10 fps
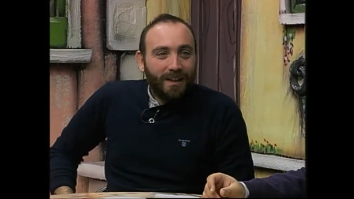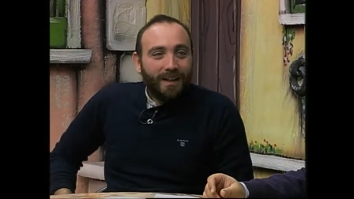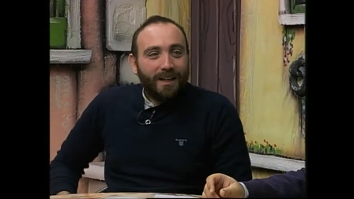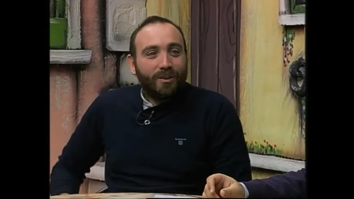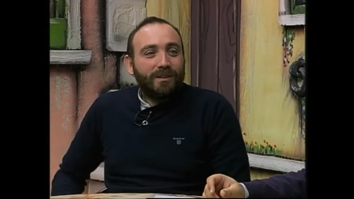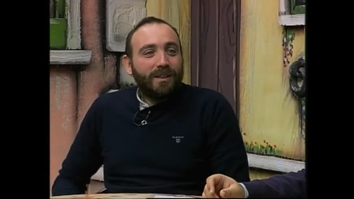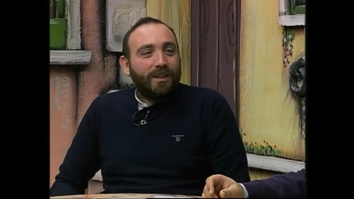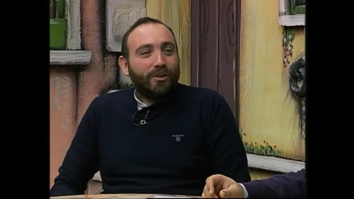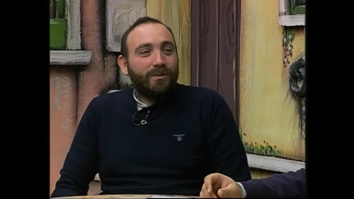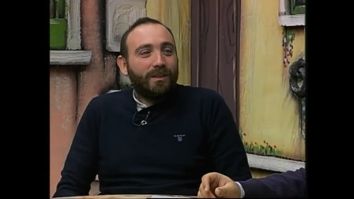le raccolte di
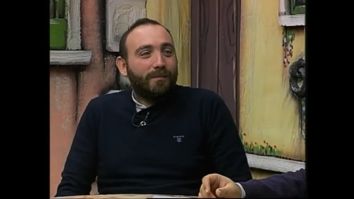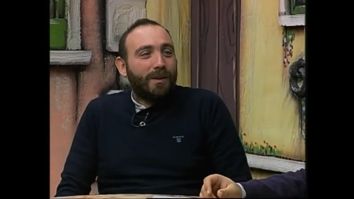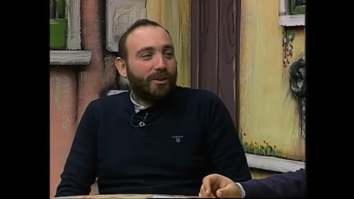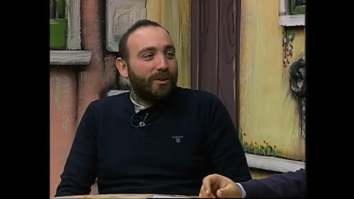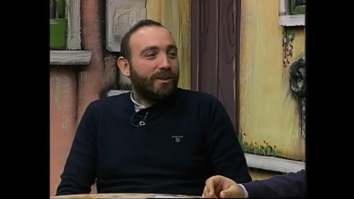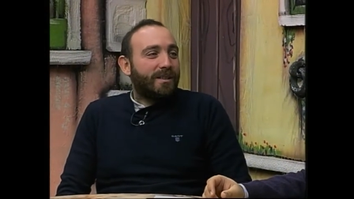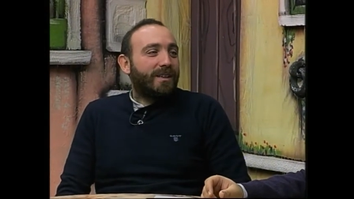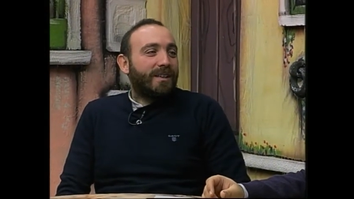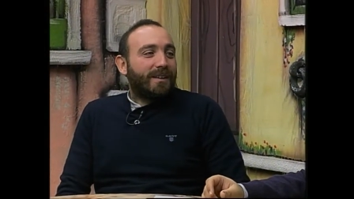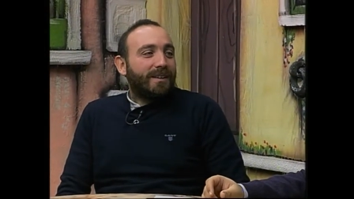racconti di Mario Rigoni
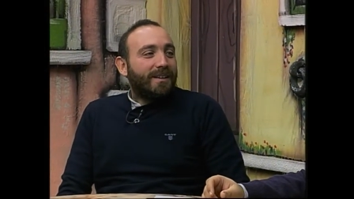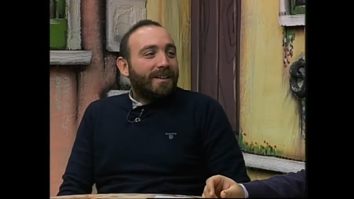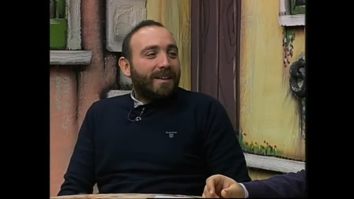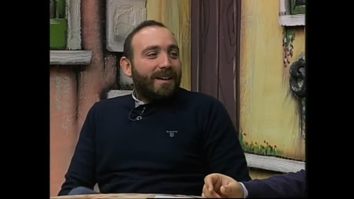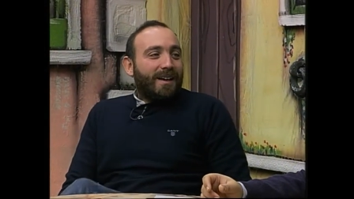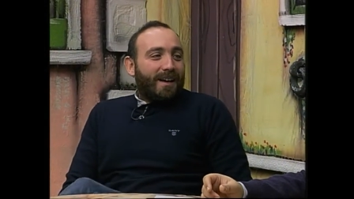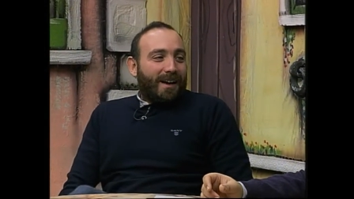Stern, ecco.